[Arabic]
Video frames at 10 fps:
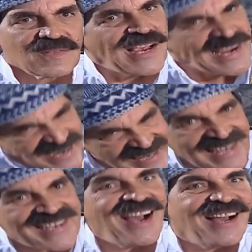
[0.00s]
هيك
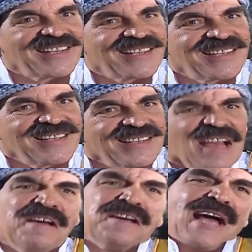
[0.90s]
لكان
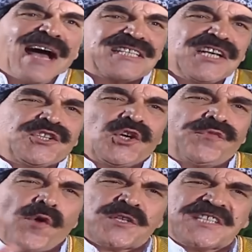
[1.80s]
يا سيدي
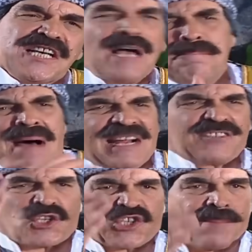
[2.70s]
فوزية ما رح
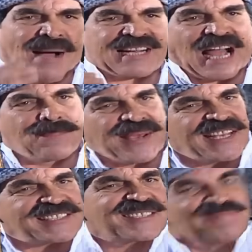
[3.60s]
ترجع معك على
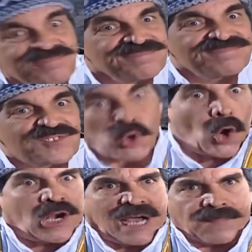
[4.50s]
البيت شو
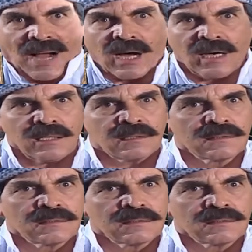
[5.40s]
قولك بقى